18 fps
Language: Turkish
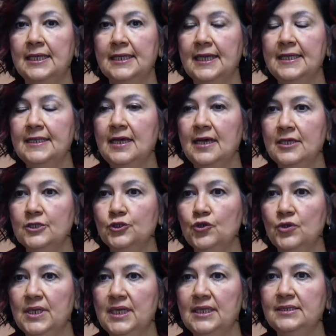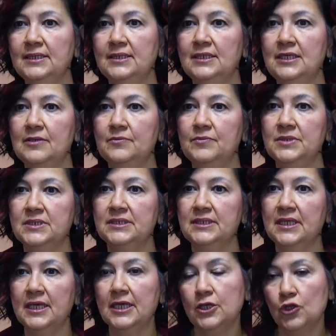Gene az gören
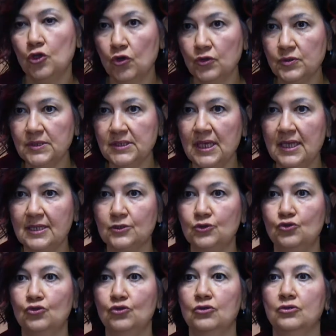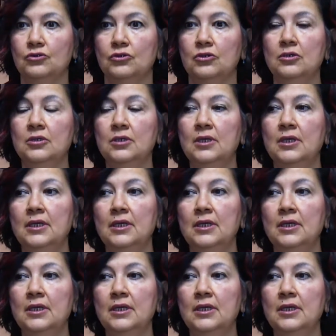dediğimizde göz tansiyonu,